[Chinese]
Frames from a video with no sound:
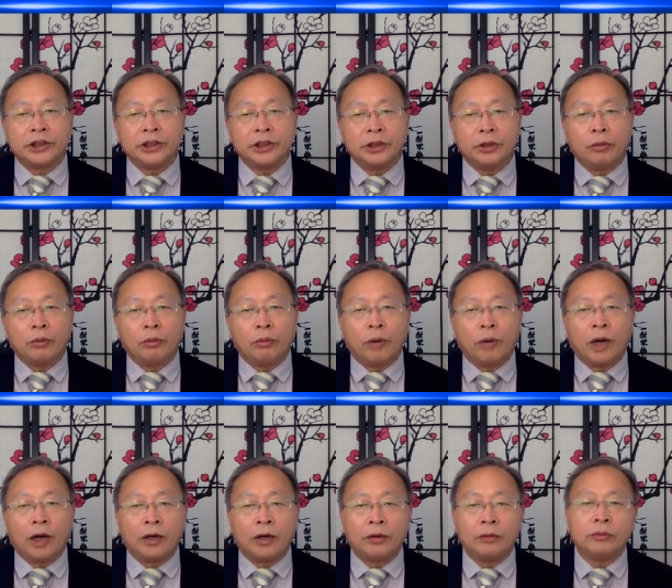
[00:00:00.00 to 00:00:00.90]
议
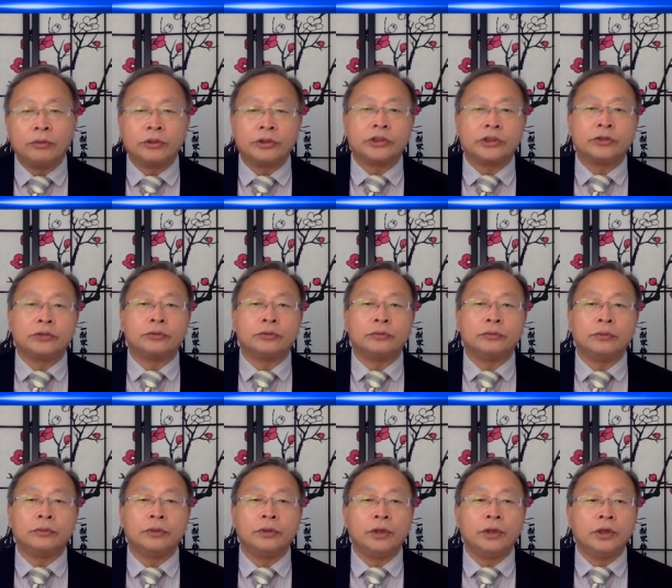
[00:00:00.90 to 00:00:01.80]
网络之中。
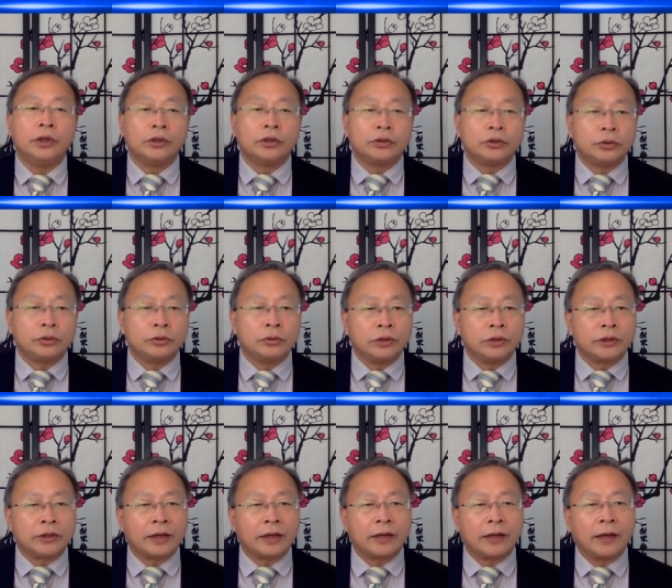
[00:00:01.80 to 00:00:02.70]
中国
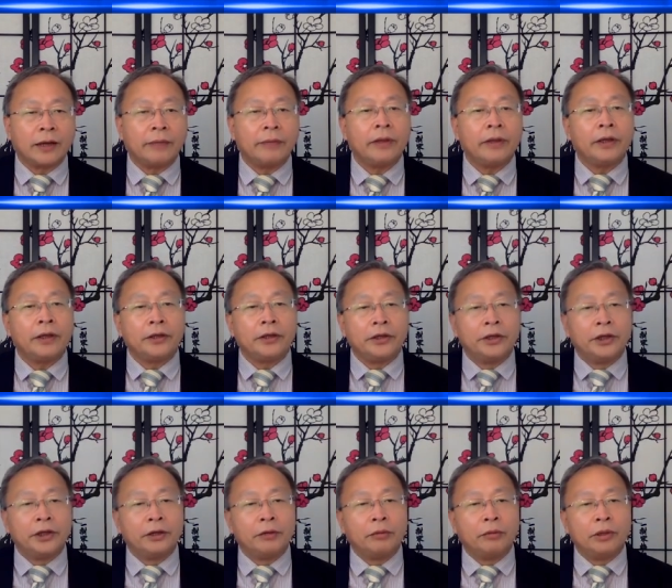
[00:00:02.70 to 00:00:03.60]
当然
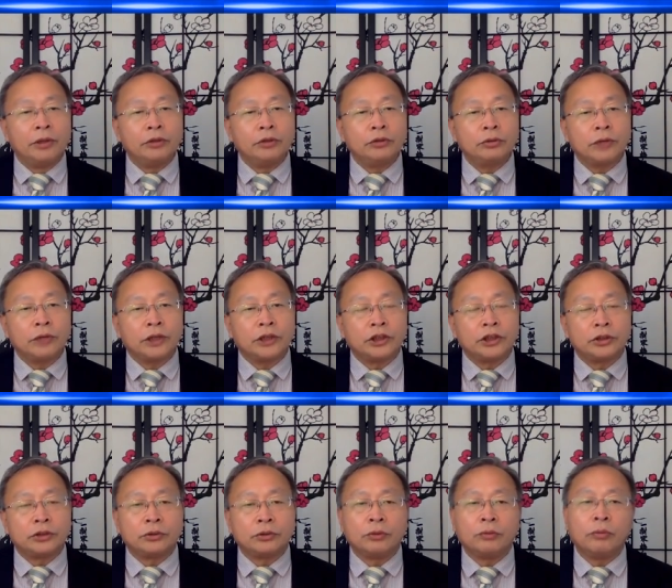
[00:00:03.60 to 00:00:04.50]
也闻出了其
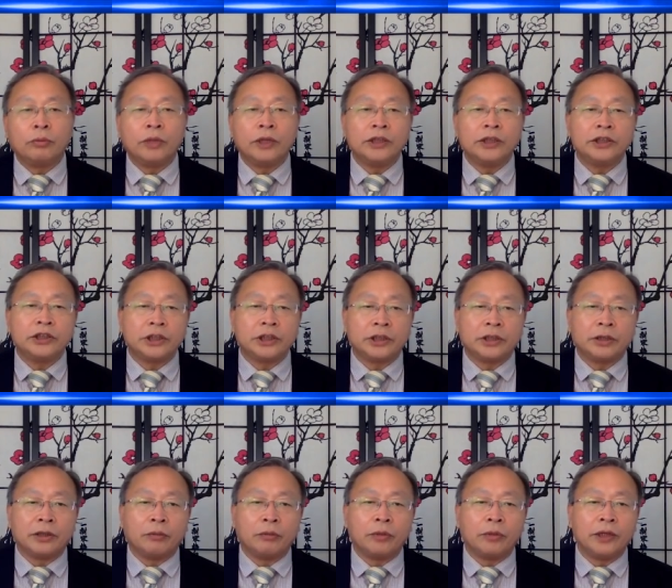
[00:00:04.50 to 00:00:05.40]
中危险的
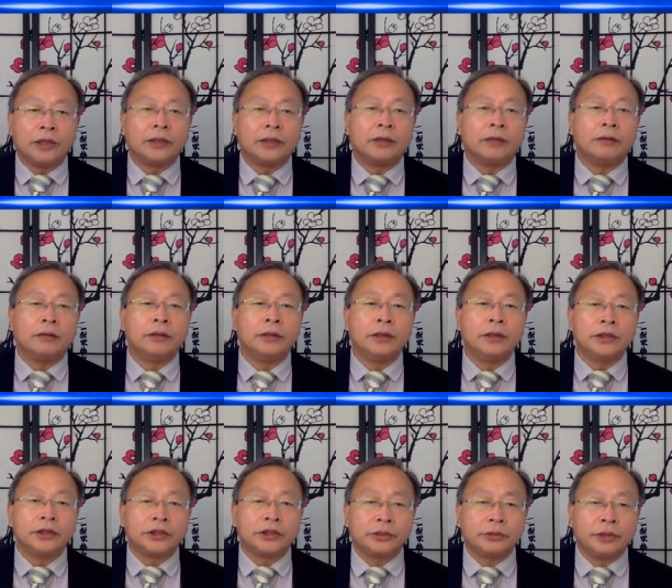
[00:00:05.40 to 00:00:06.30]
味道。
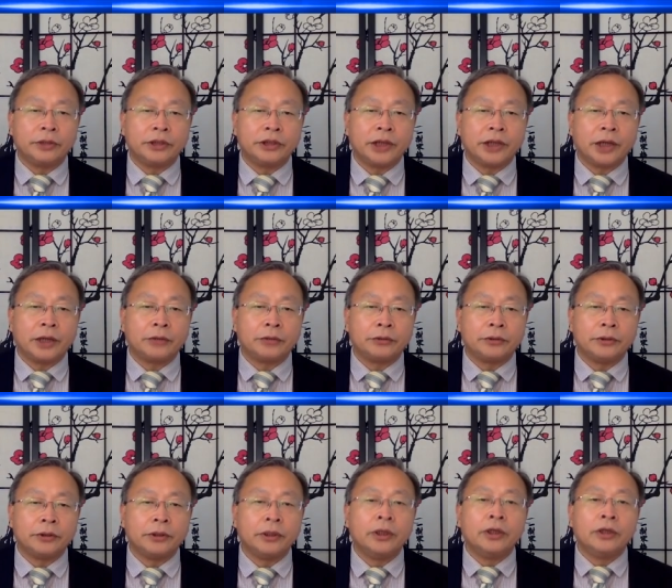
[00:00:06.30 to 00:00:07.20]
四月下旬，
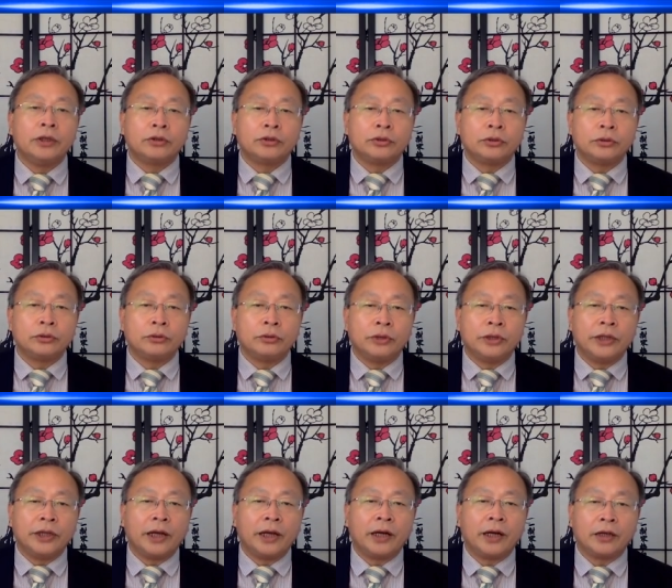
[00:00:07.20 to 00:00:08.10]
中国
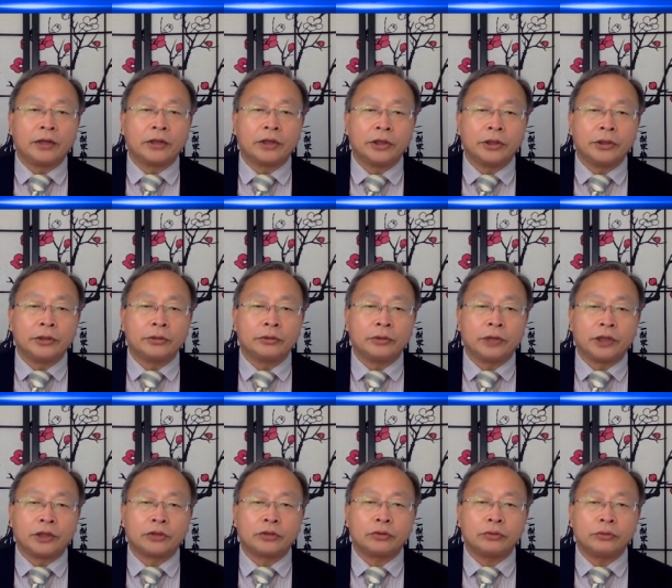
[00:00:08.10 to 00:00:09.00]
央行推出
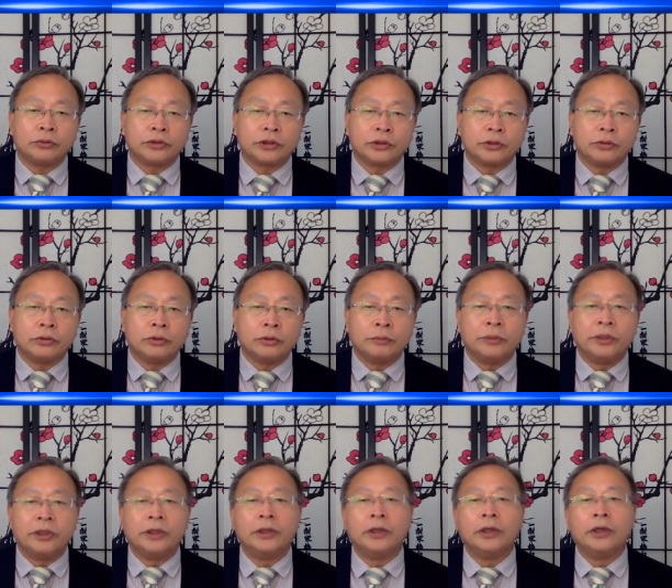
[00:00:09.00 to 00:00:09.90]
了数字货币，